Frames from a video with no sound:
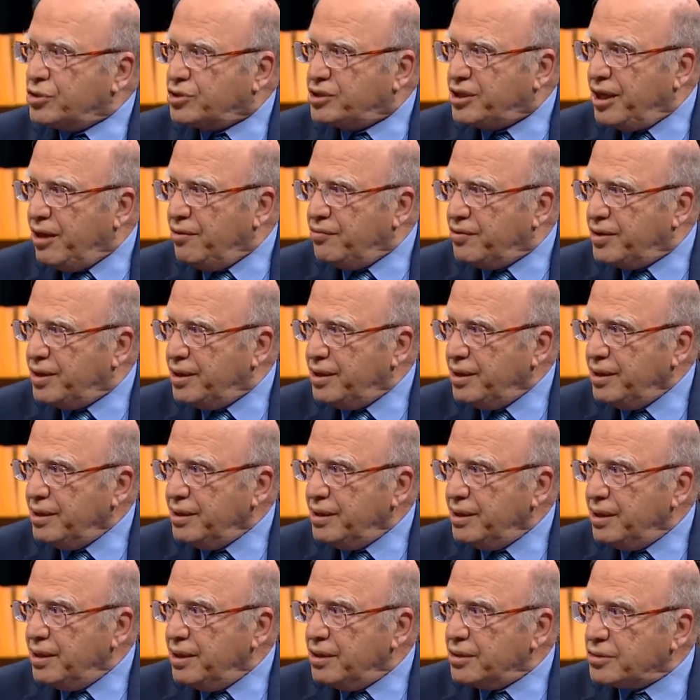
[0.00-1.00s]
sevgi,
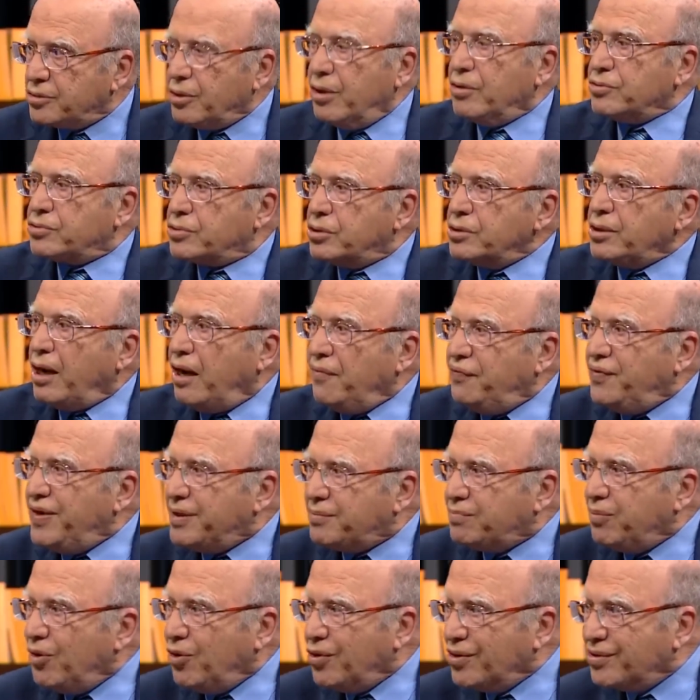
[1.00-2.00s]
sonsuz
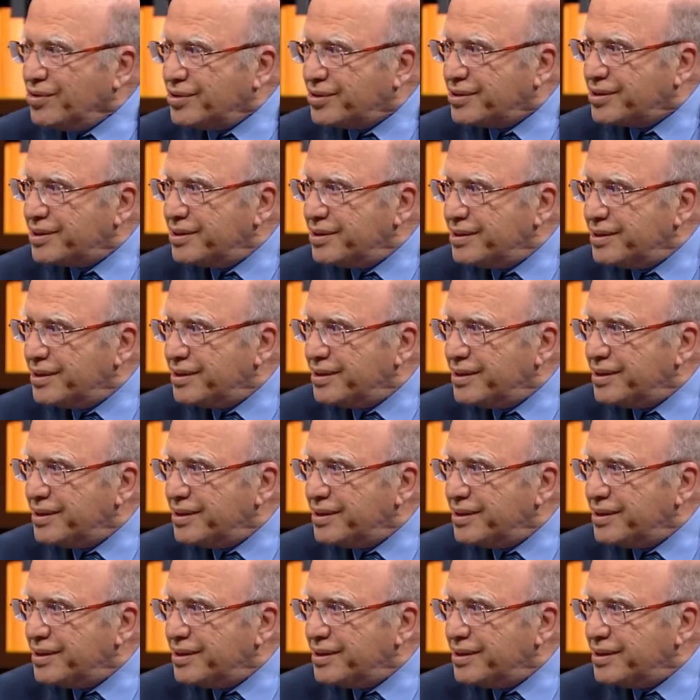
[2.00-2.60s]
affetme olur. Ama